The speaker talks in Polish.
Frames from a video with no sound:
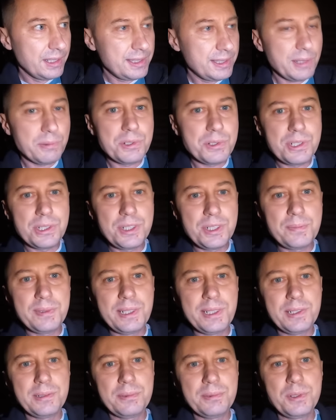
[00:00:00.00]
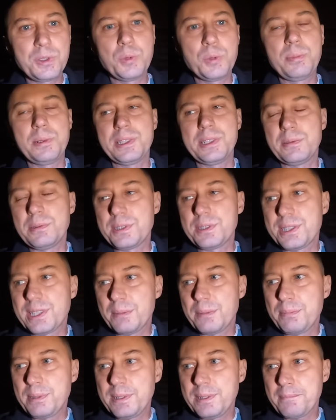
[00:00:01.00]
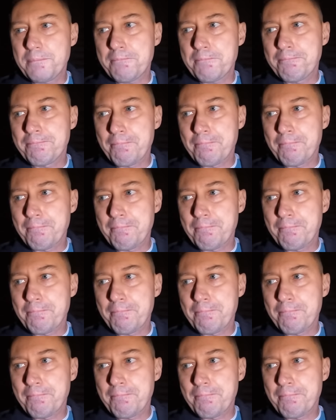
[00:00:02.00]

założyliśmy taką grupę na WhatsAppie.